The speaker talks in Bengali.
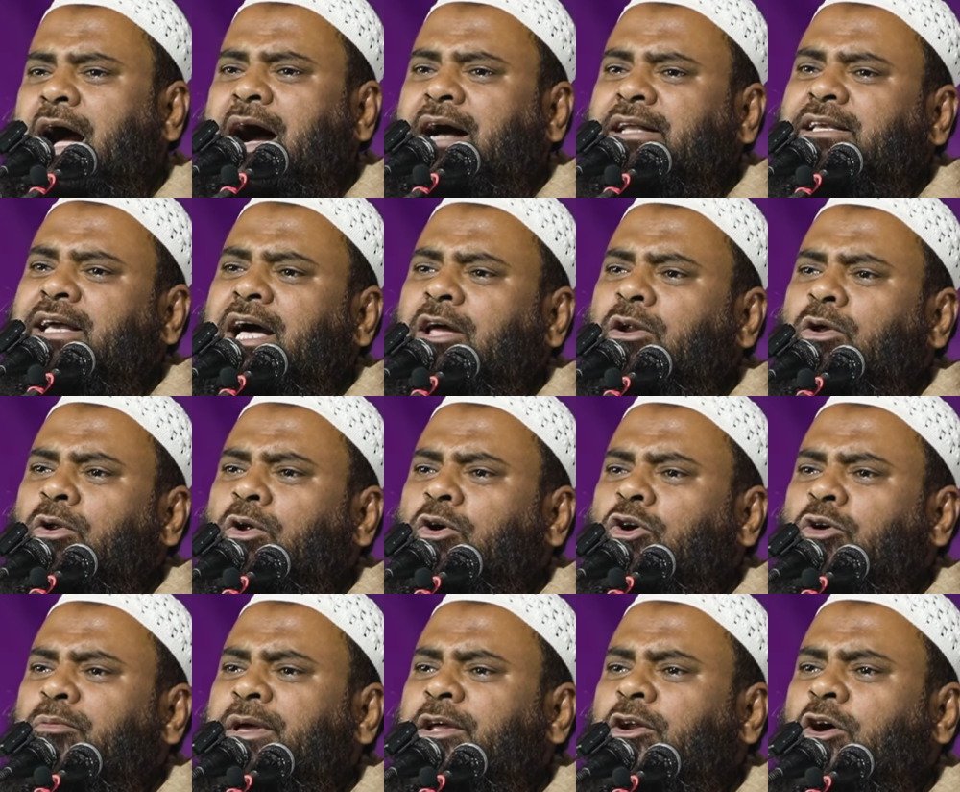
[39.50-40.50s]
হাজারো
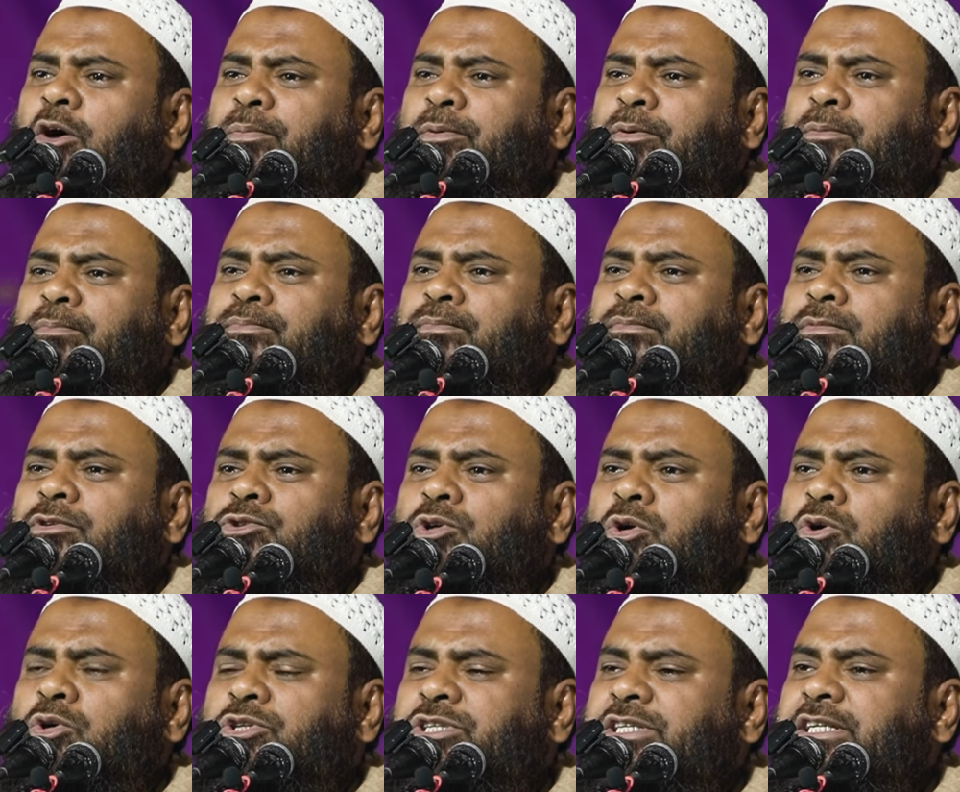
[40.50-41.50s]
রকমের অপ
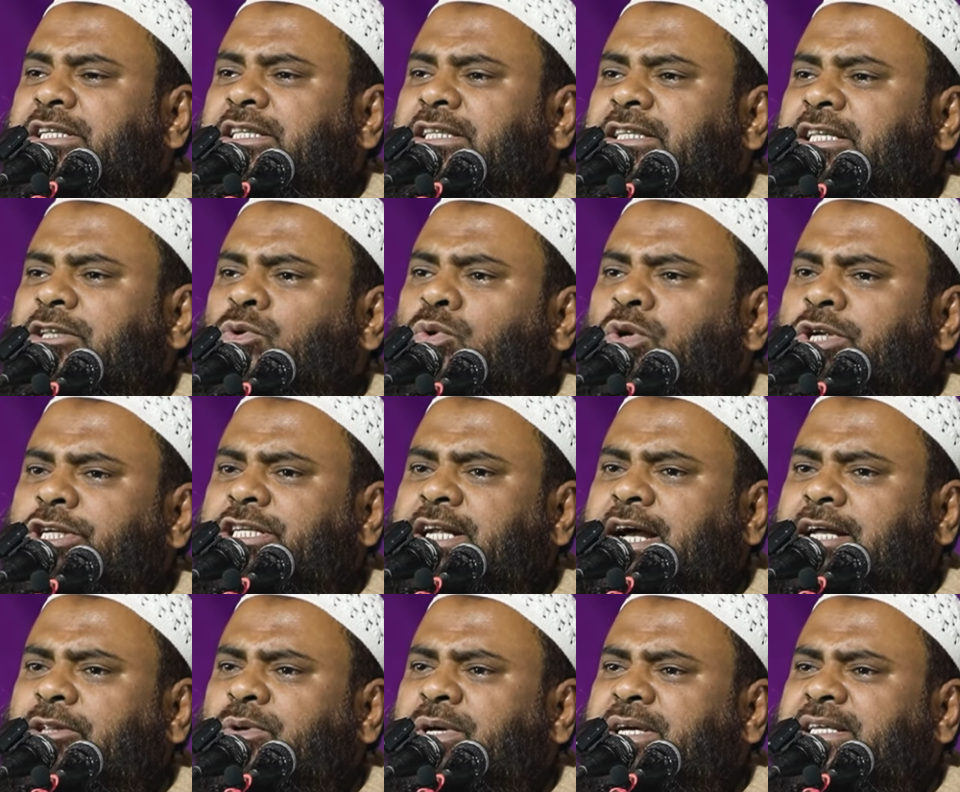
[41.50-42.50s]
সংস্কৃতিতে
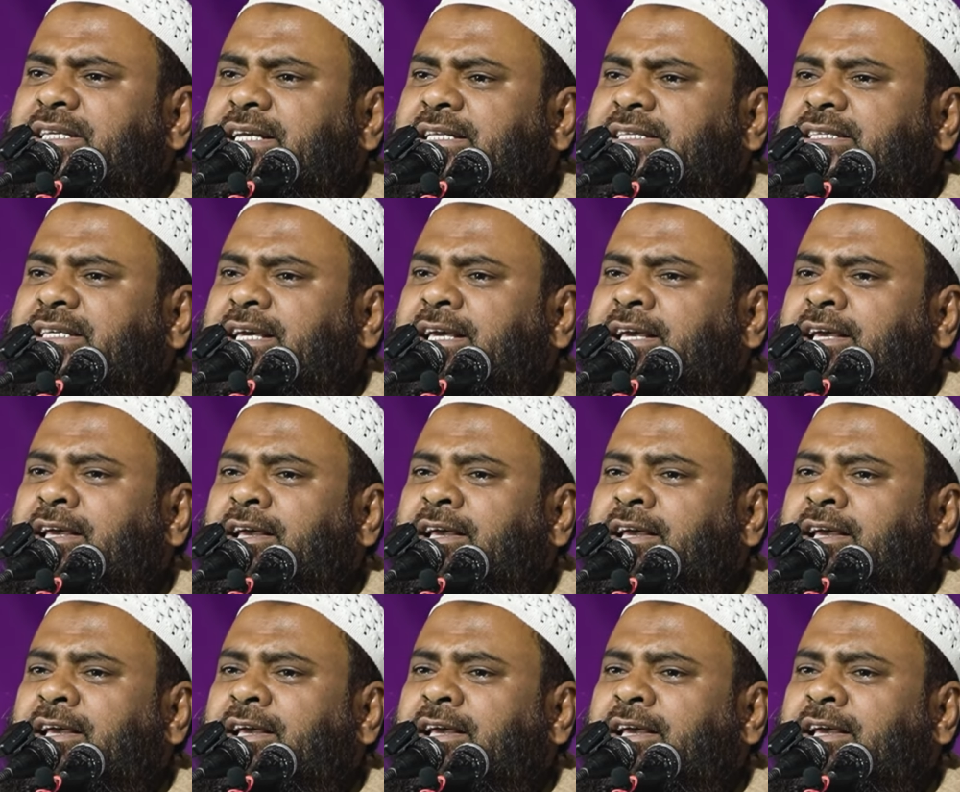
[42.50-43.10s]
ধুলিস্বাদ হয়ে যাচ্ছে